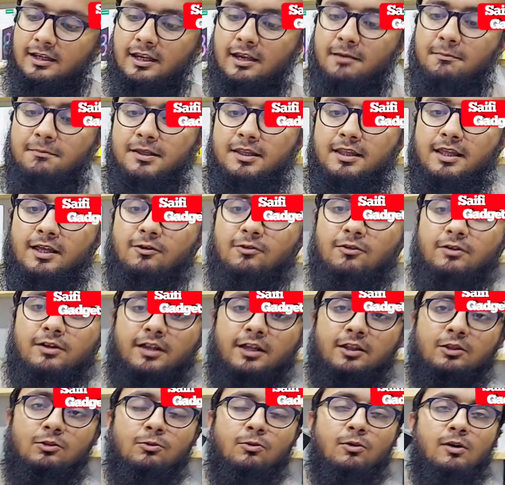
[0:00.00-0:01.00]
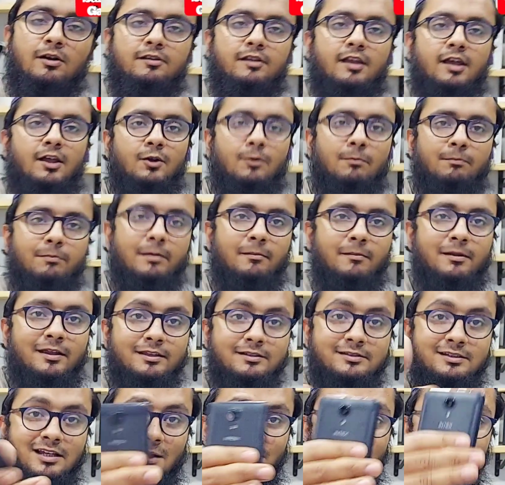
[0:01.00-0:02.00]
ये भी देखो ये दो हज़ार रुपये
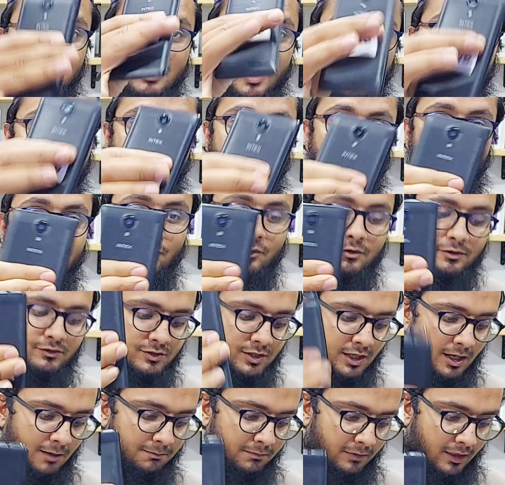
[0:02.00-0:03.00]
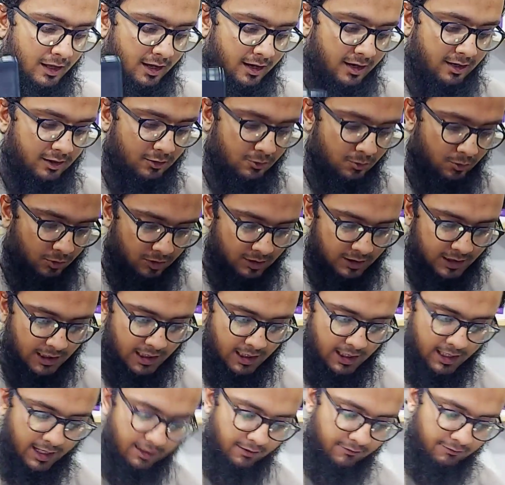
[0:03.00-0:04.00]
में सब नए फ़ोन सब नए
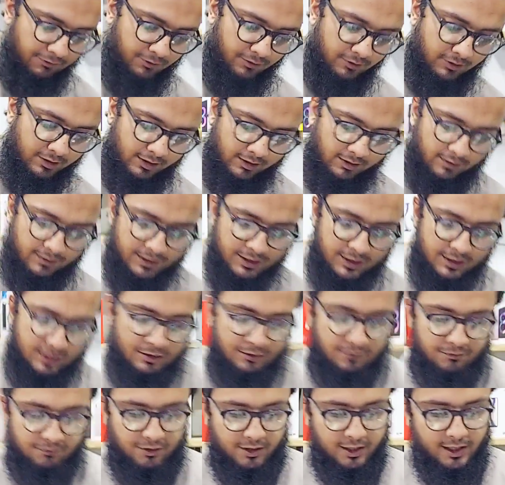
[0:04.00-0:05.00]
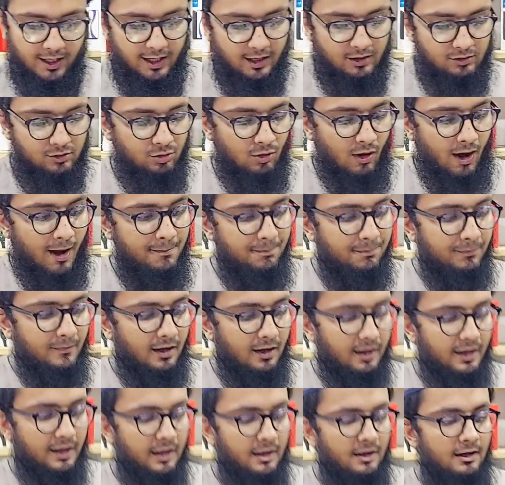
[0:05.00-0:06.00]
टोटल नए फ़ोन है फिर ये स्वाइप
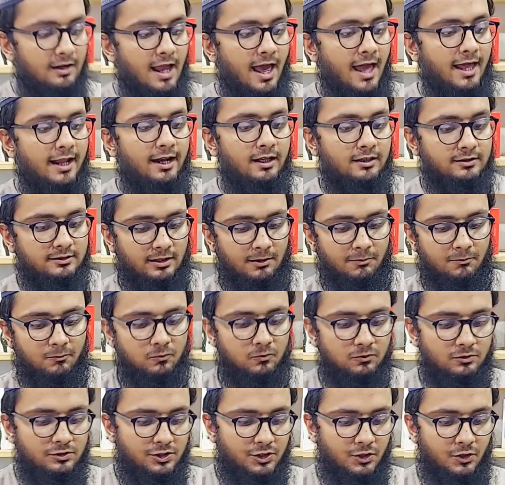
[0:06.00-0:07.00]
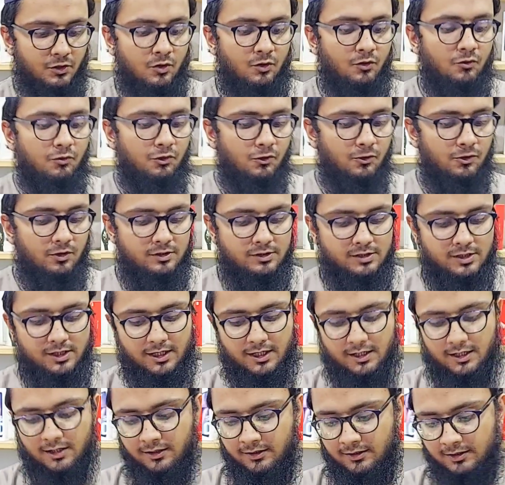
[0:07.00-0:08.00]
का ये डायरेक्ट सब जियो फोर
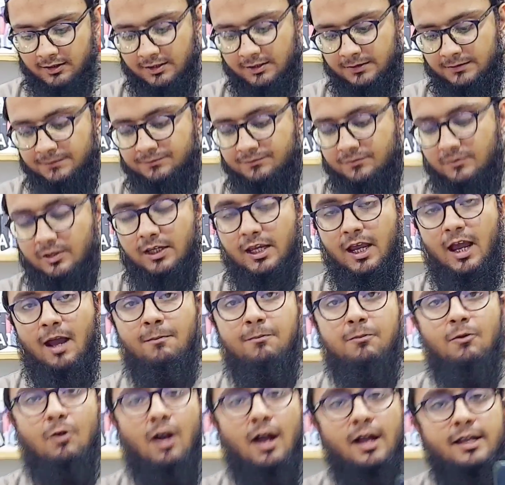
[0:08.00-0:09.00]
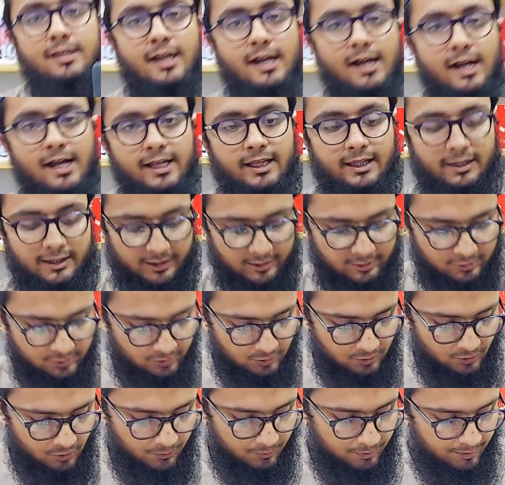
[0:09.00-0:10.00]
जी है ये आपको आ जाएगा इक्कीस
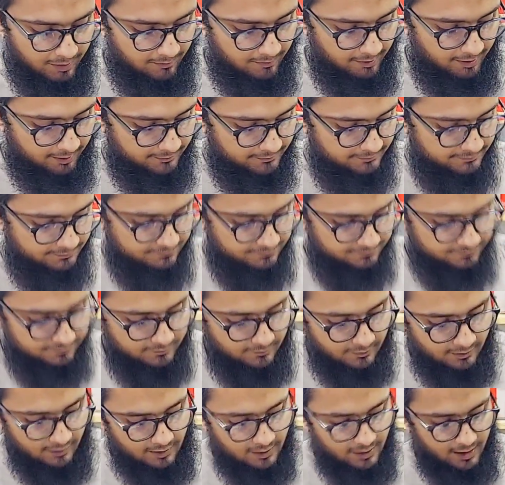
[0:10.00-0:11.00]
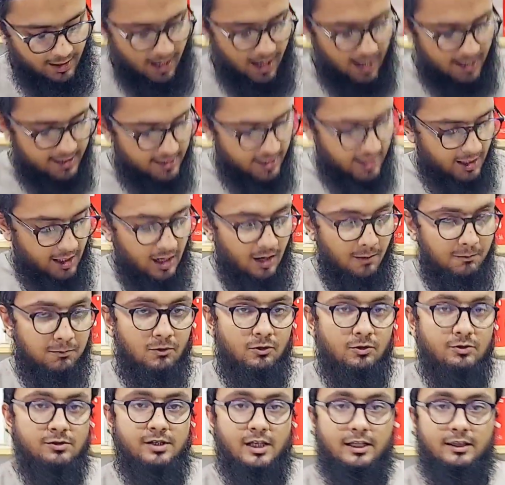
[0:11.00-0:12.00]
सौ रुपये में ये आ जाएगा
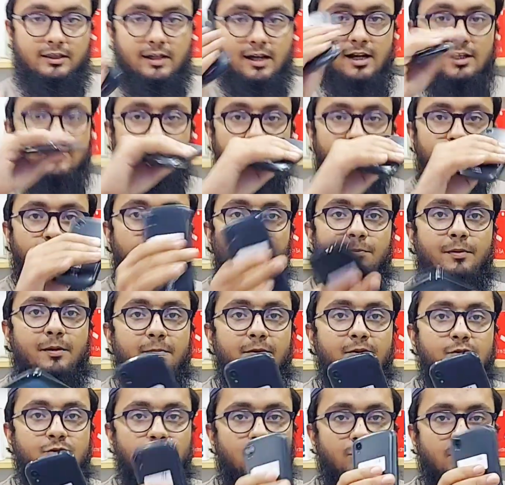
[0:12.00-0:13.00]
आपको सत्रह सौ रुपये में